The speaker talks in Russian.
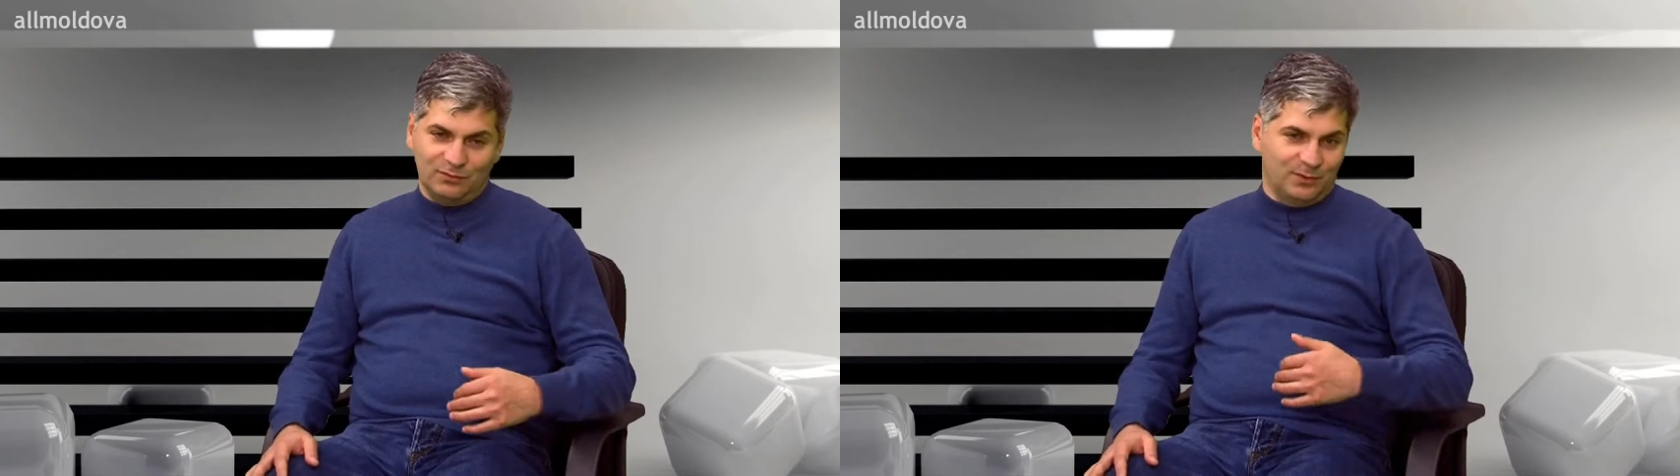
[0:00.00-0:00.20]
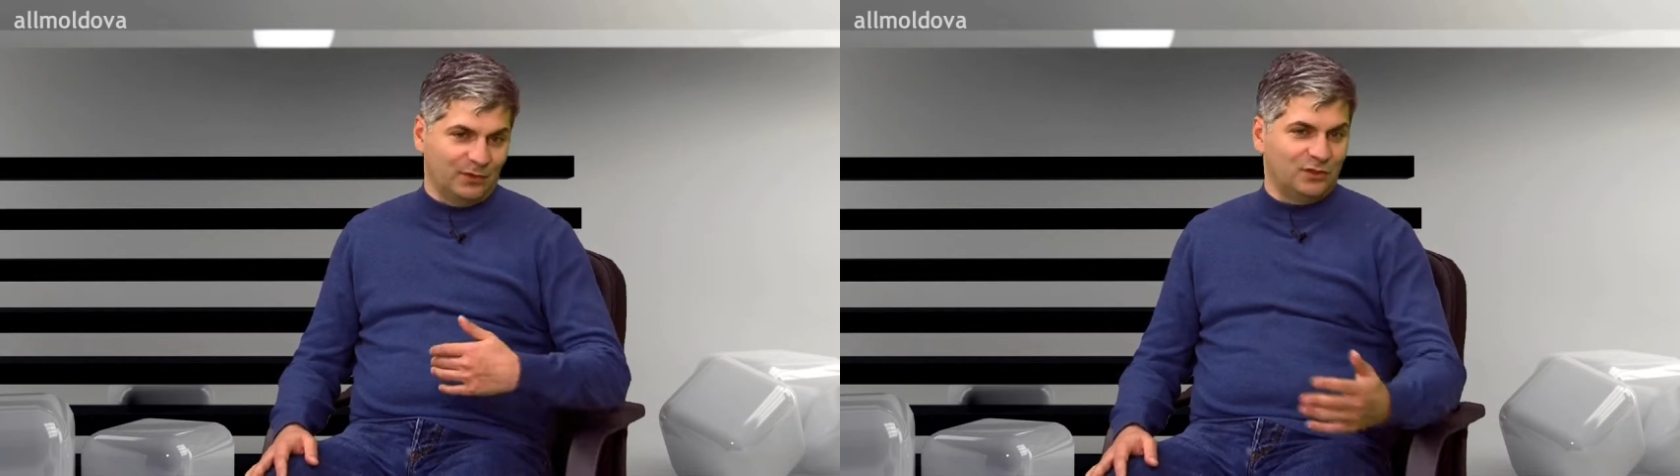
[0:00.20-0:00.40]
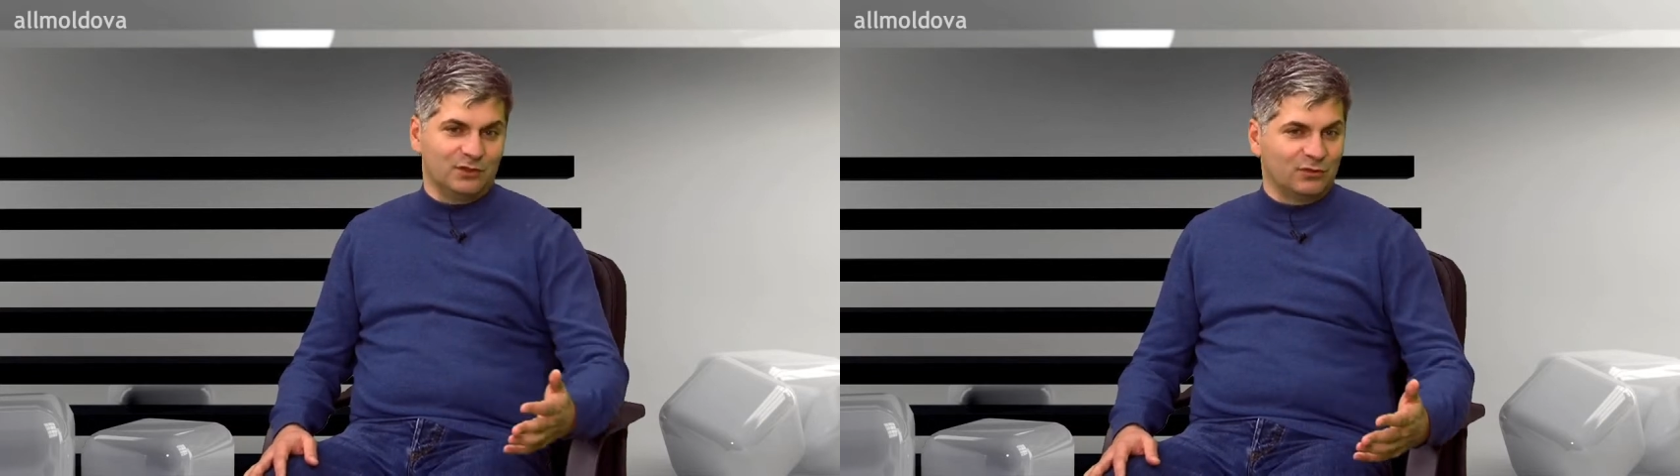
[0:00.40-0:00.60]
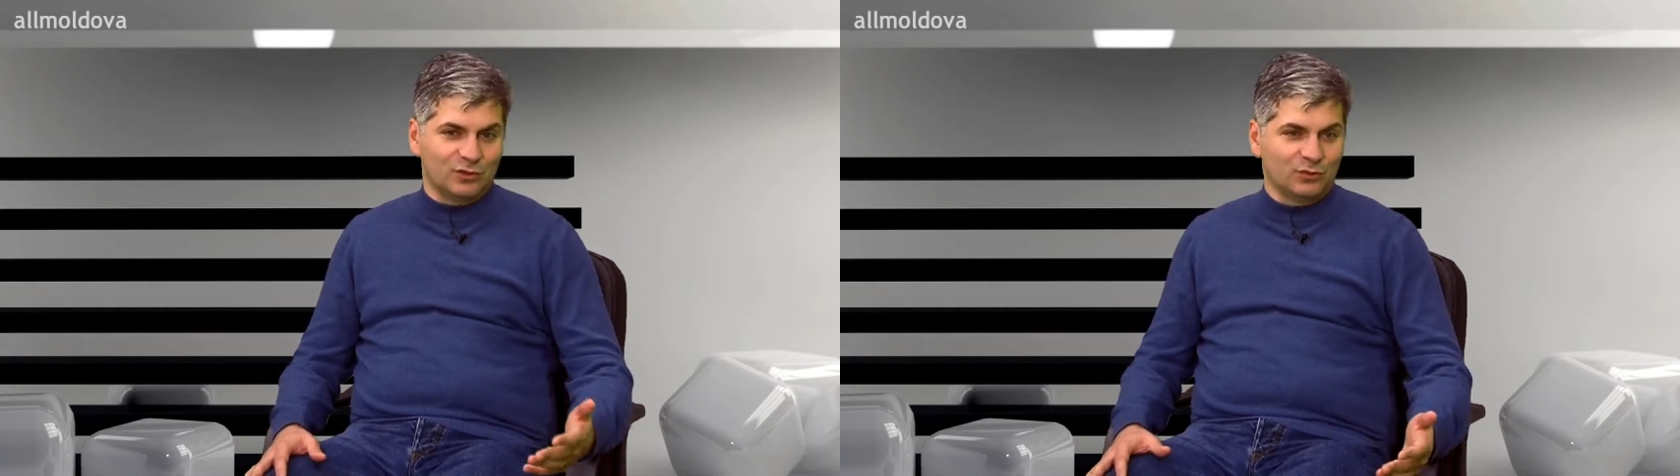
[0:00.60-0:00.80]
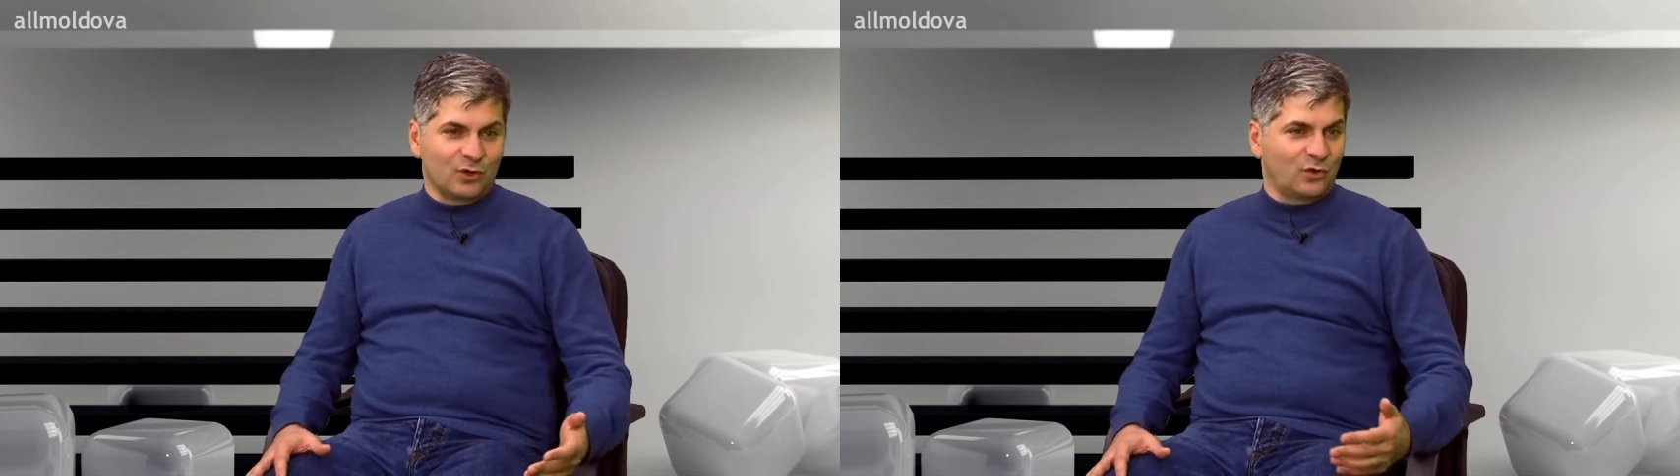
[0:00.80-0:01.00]
превратить
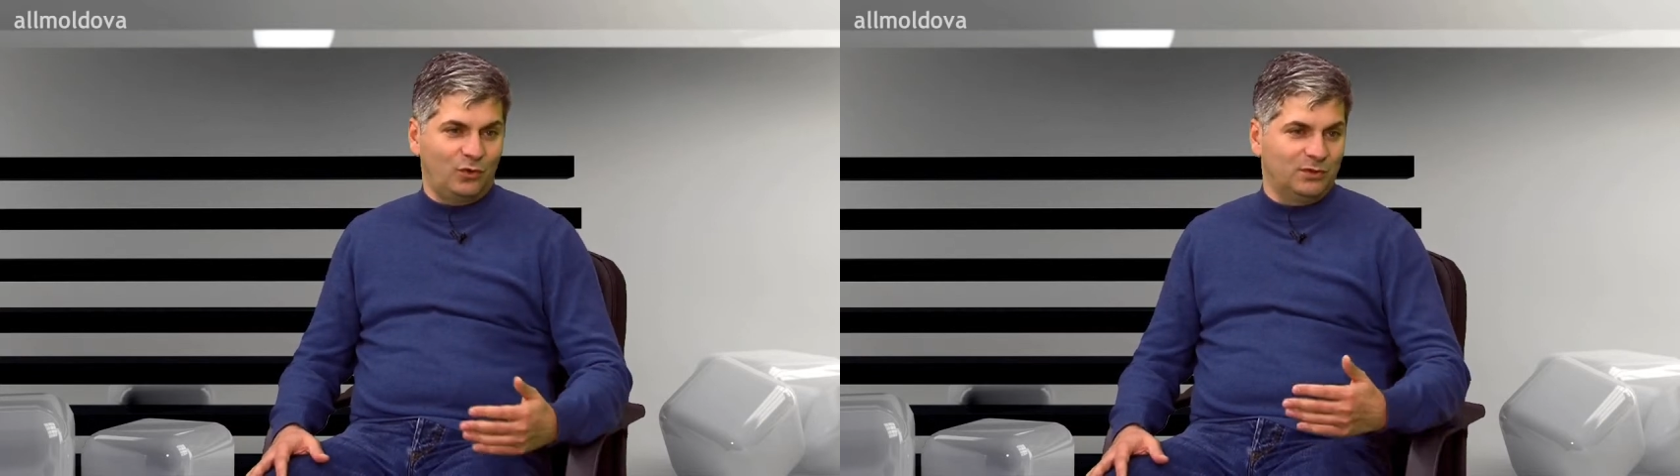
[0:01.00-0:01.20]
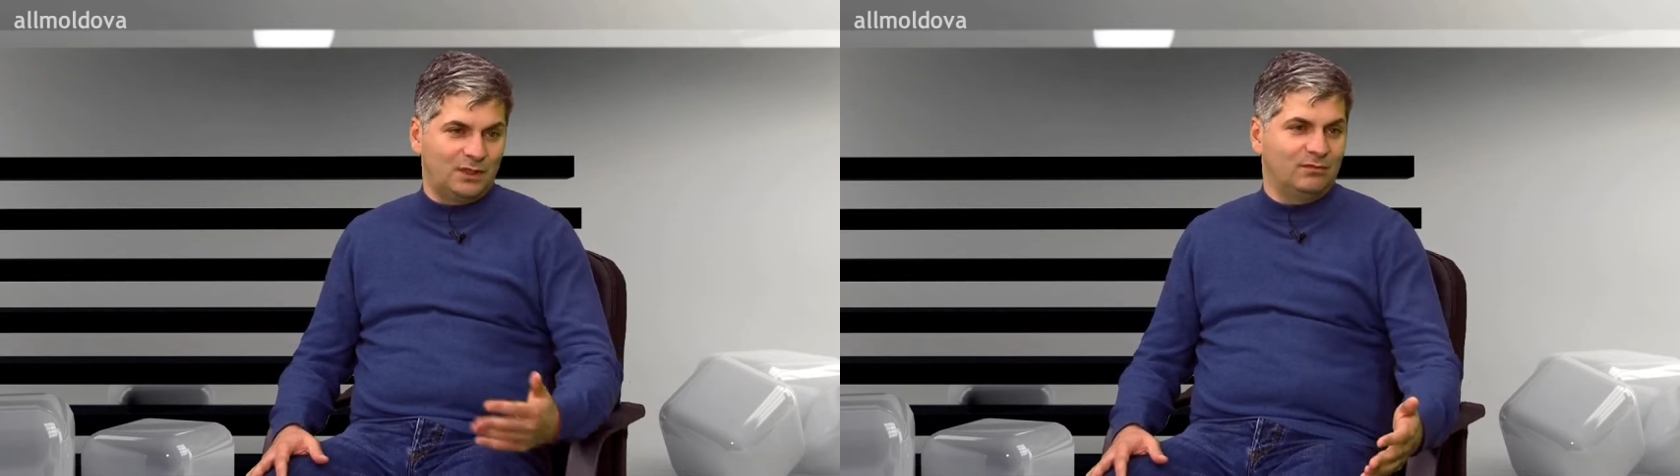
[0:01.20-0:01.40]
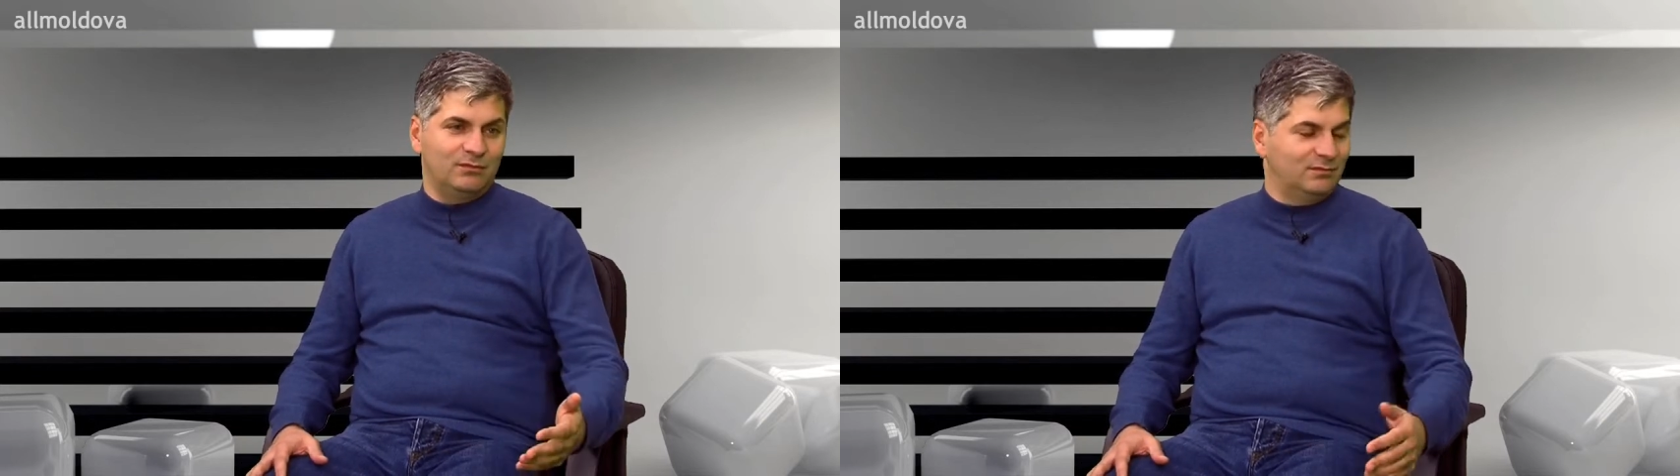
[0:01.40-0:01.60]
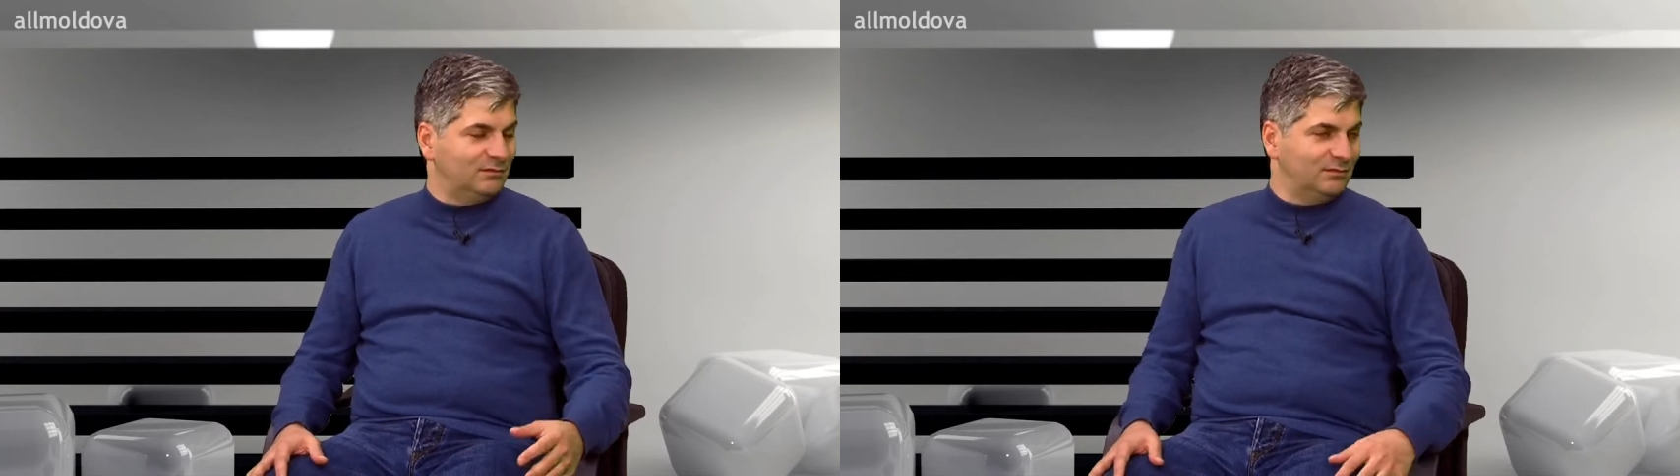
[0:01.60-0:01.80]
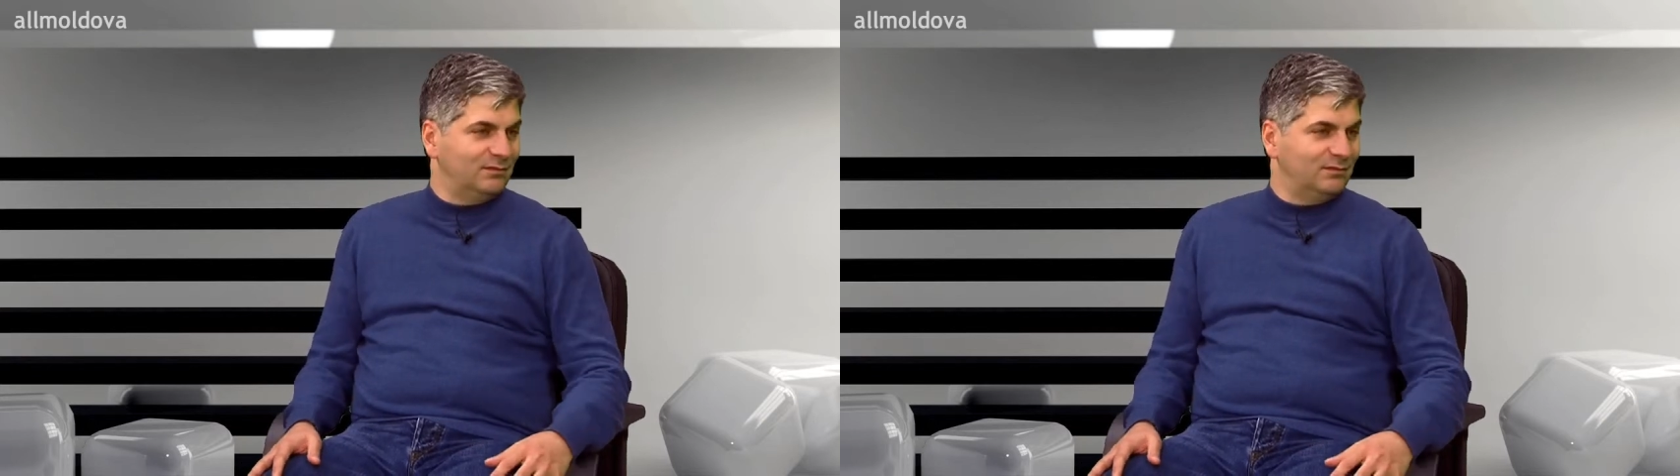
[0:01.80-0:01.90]
звезду какой-нибудь там